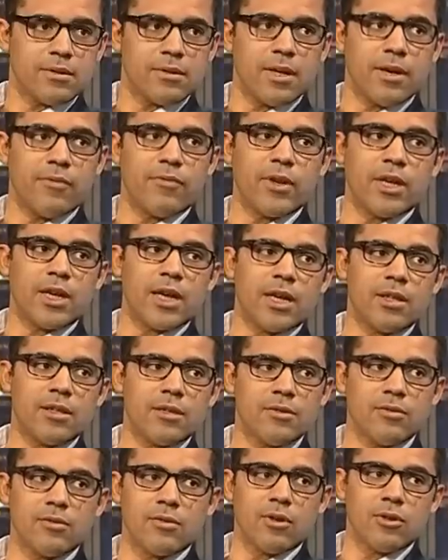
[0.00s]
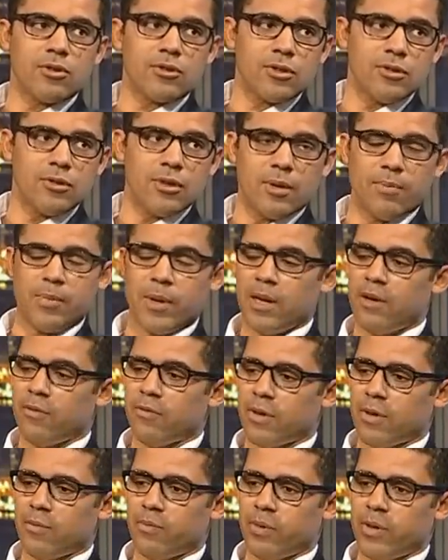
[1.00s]
eh, africana, não gosto da
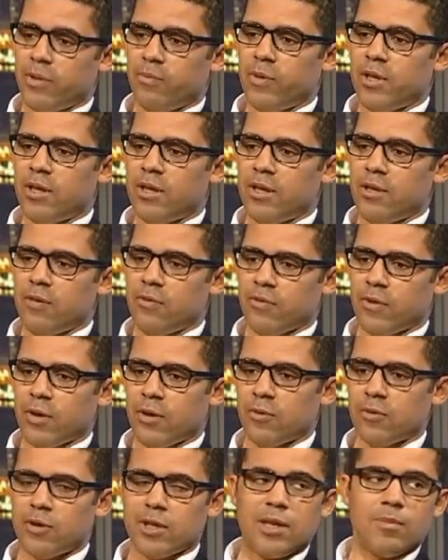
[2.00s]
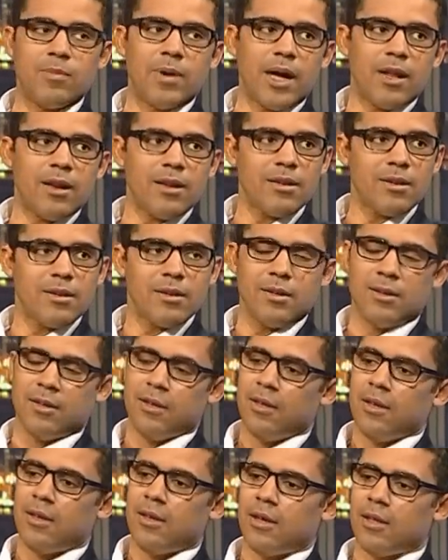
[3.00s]
palavra primitiva ou tribal.
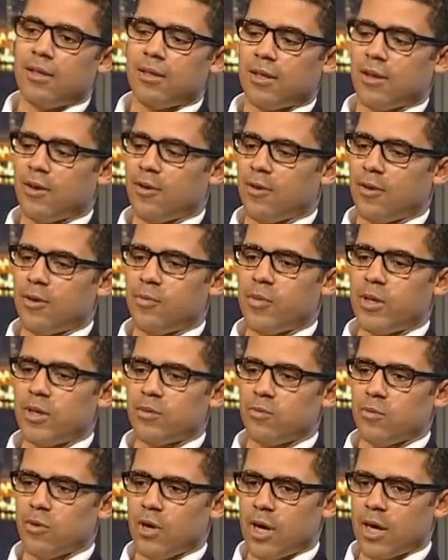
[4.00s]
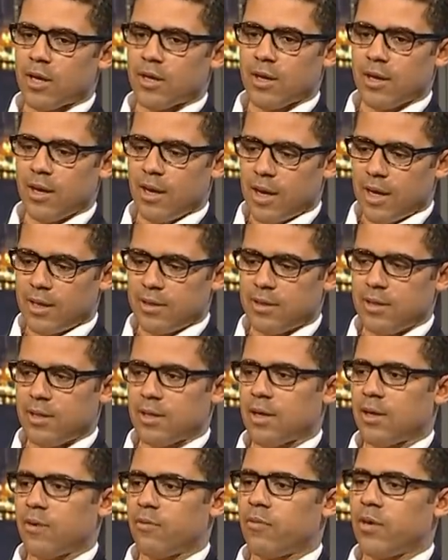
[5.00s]
Okay. Então é mesmo arte
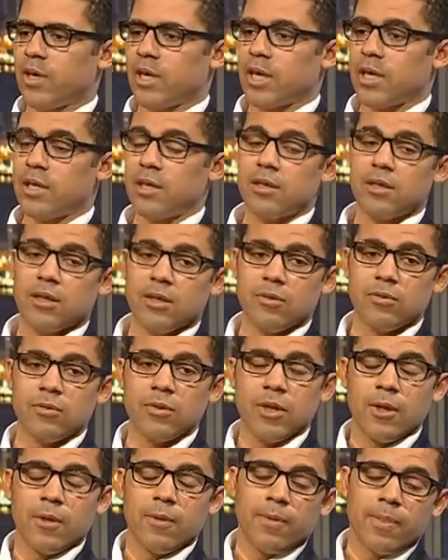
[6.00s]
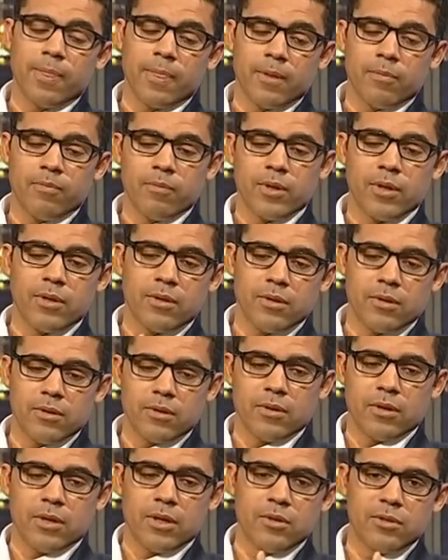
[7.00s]
clássica africana. Então
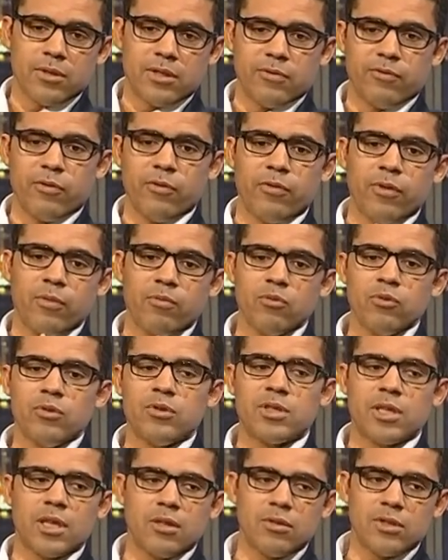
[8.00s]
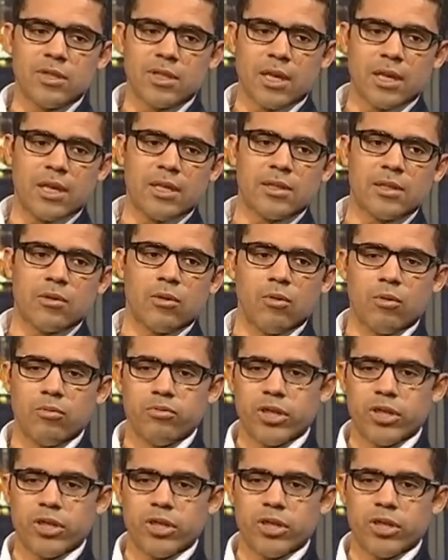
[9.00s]
eh, eu desenvolvi muito cedo essa relação ao